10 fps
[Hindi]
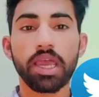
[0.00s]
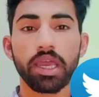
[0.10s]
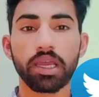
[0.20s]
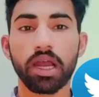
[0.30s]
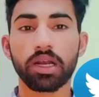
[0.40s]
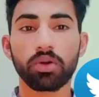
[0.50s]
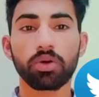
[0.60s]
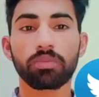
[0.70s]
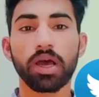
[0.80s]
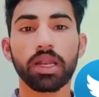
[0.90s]
एक
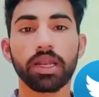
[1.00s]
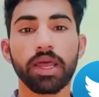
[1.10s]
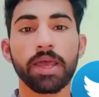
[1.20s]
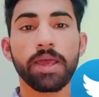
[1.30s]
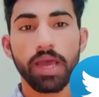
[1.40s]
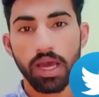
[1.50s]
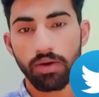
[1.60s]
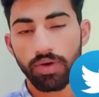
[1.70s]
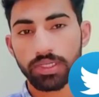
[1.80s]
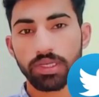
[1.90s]
कैटलॉग बना लेना है
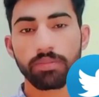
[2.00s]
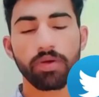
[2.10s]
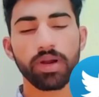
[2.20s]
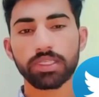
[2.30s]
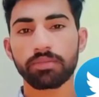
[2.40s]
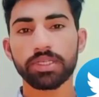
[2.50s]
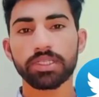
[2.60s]
व्हाट्सअप का व्हाट्सअप